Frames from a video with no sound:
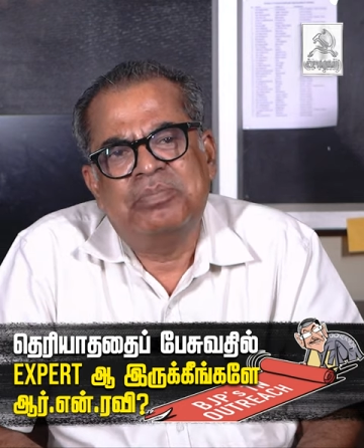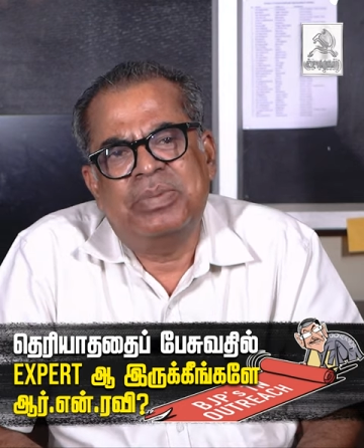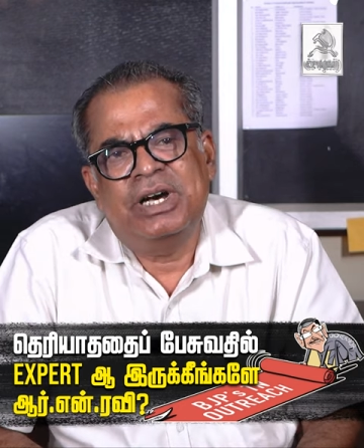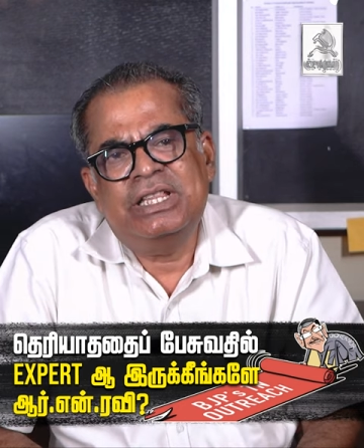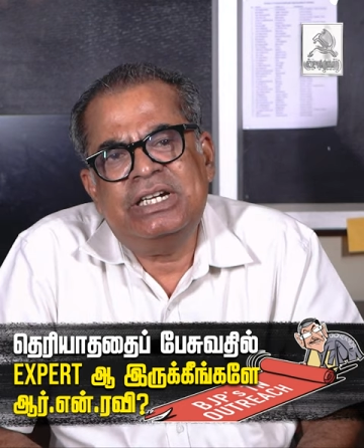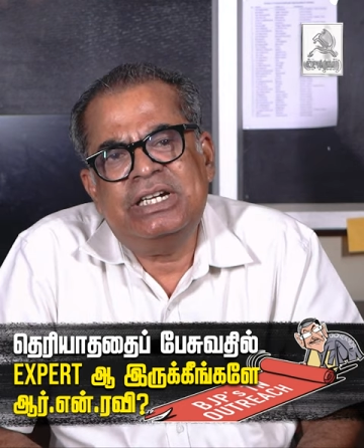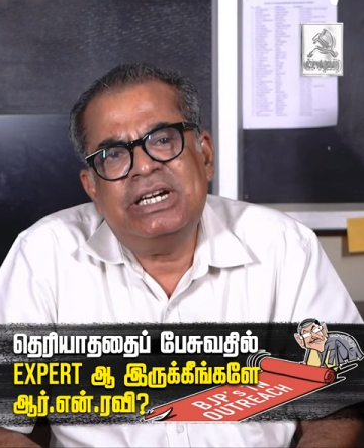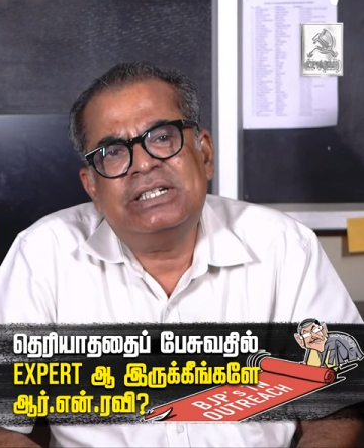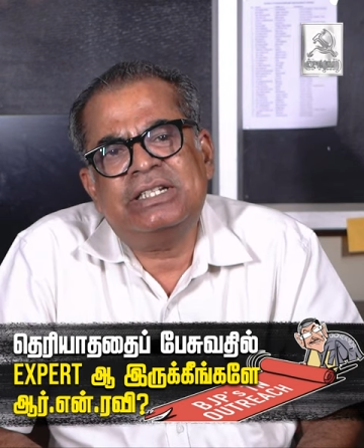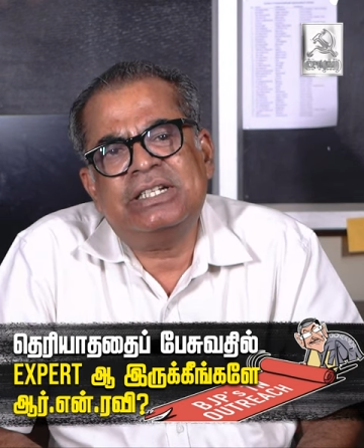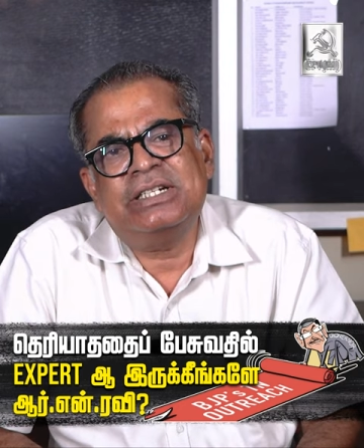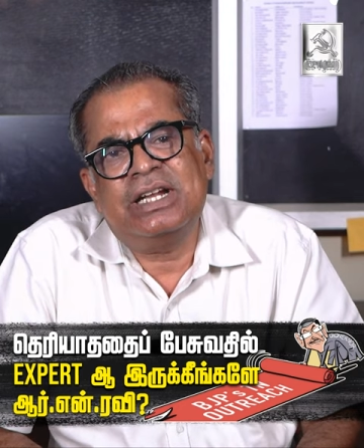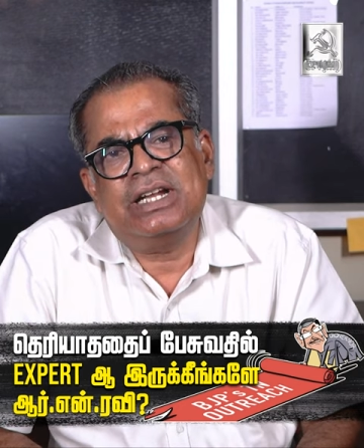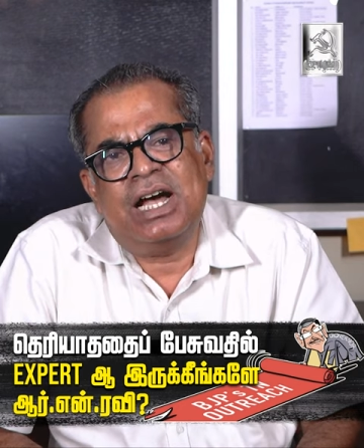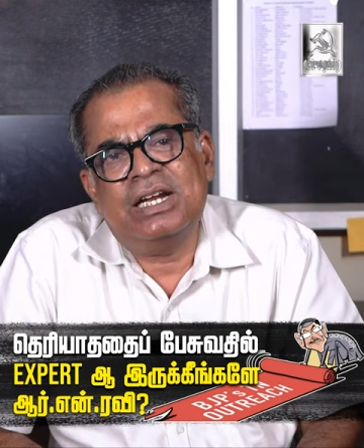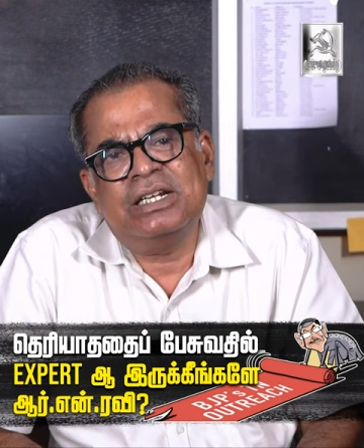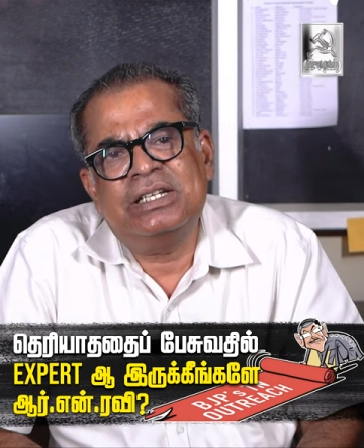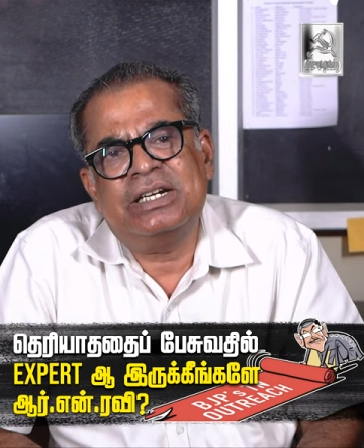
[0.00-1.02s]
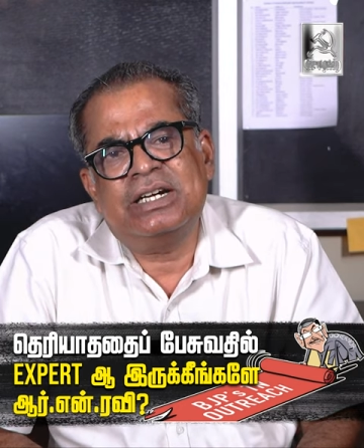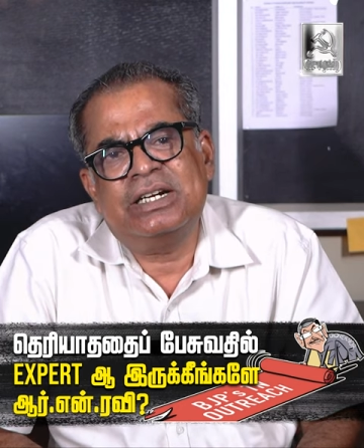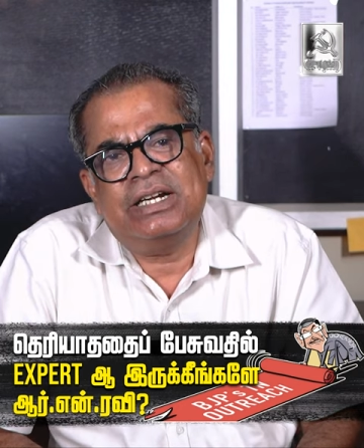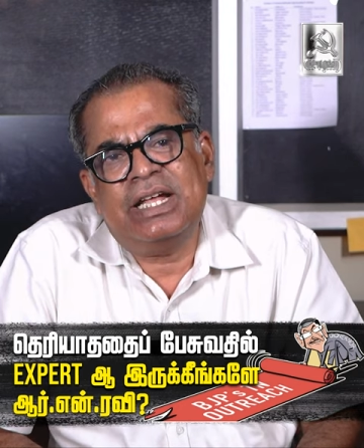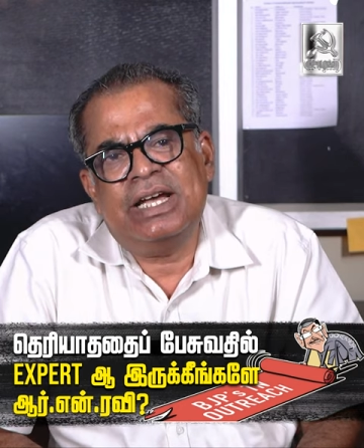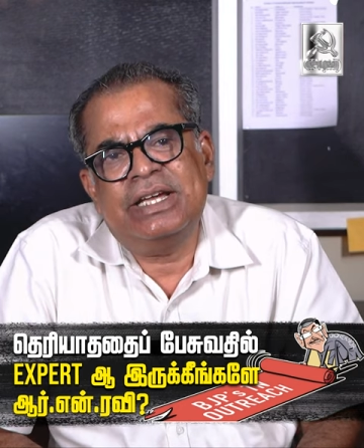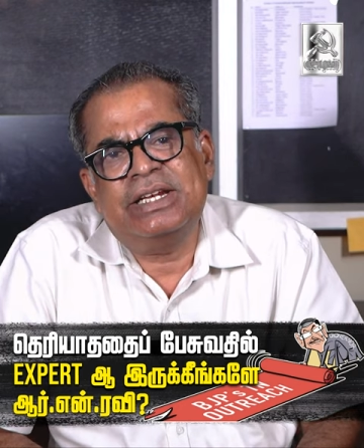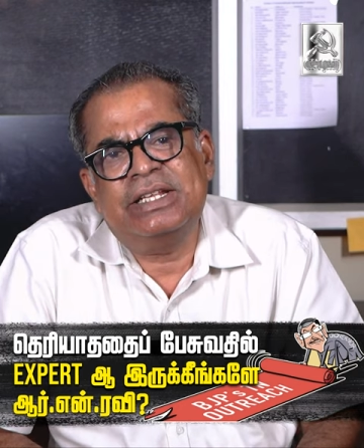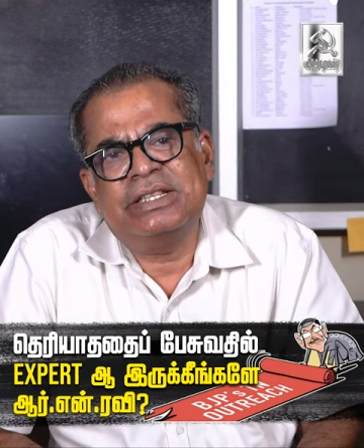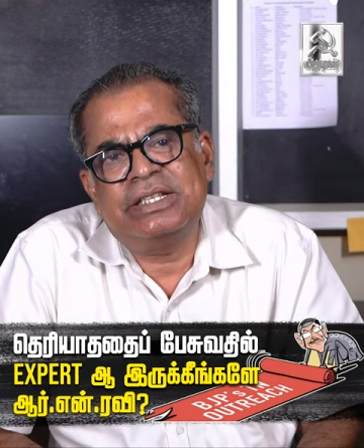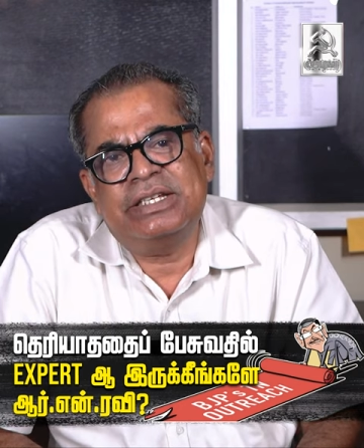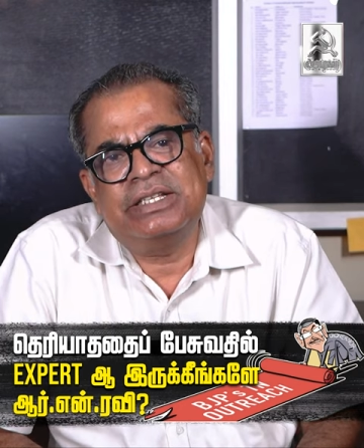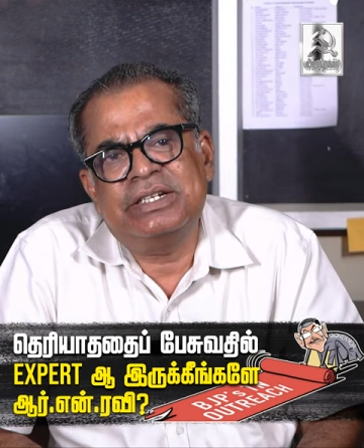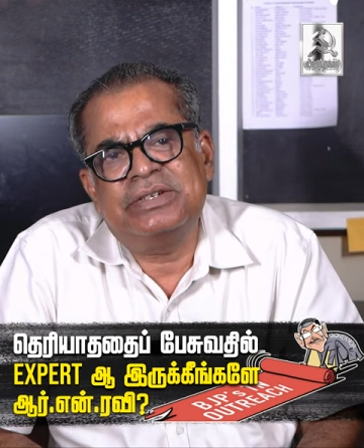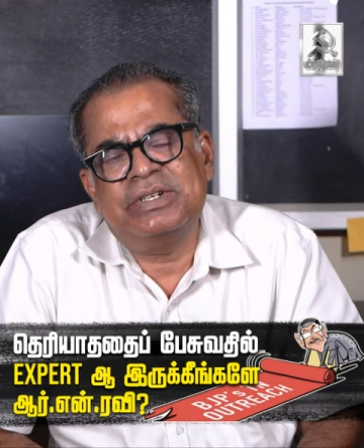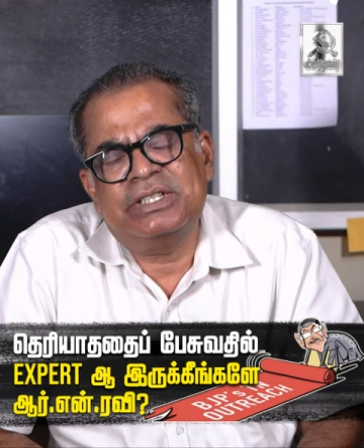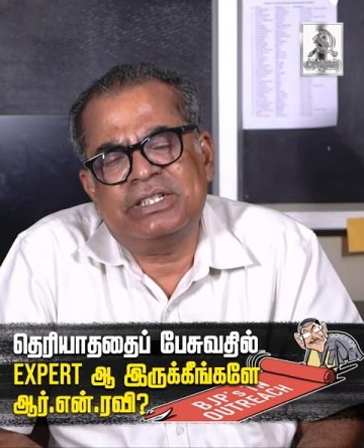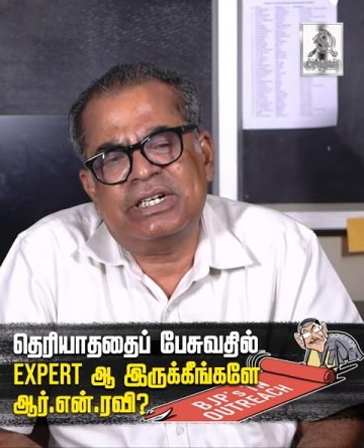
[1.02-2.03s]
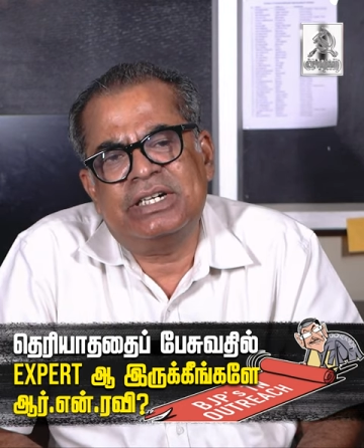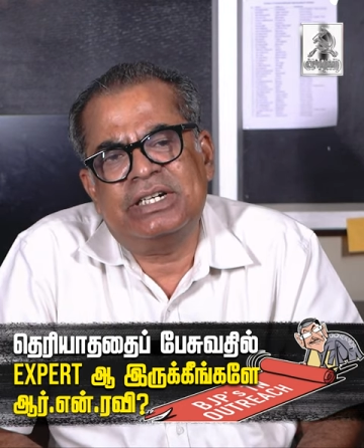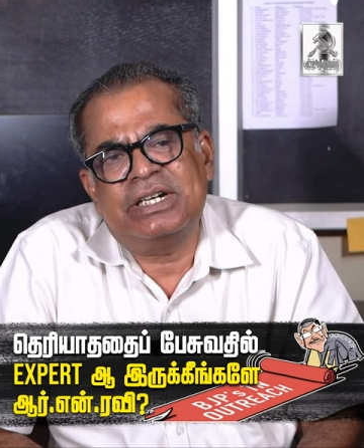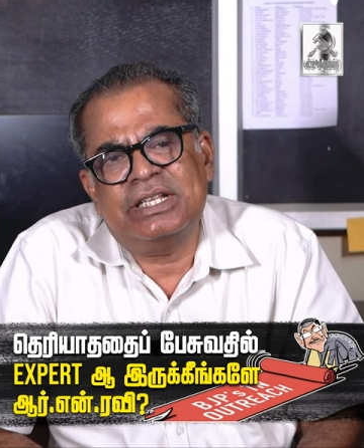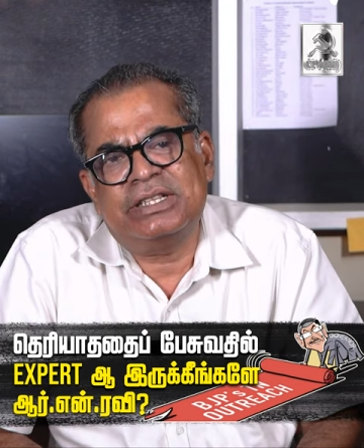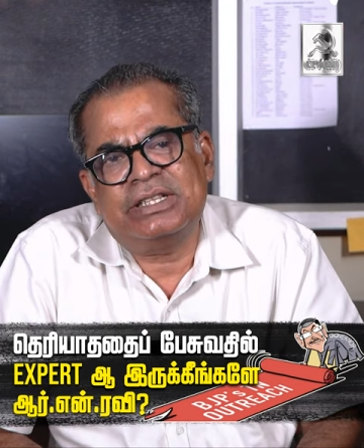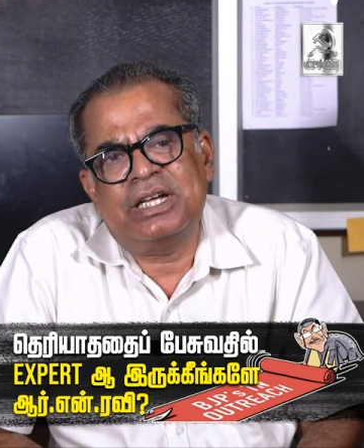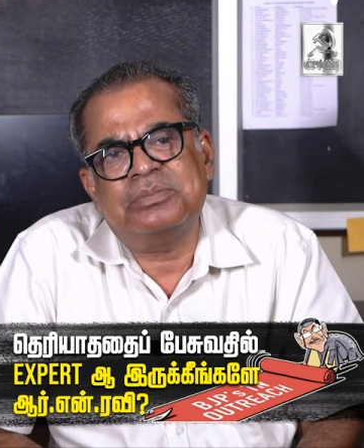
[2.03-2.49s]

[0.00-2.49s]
பதினெட்டு நாலு ரெண்டாயிரத்தி இருபத்தி ரெண்டுல